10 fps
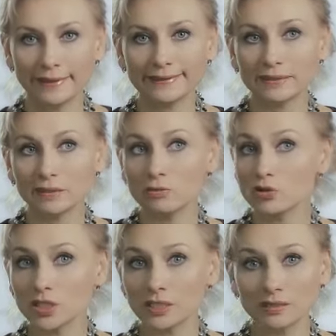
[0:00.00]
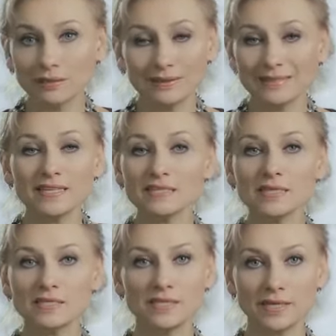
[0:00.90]
это уже не
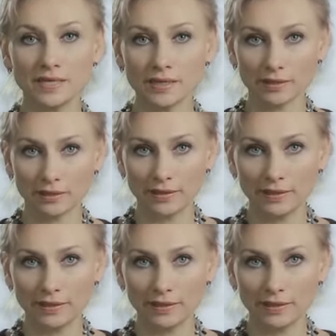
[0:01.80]
из-за денег.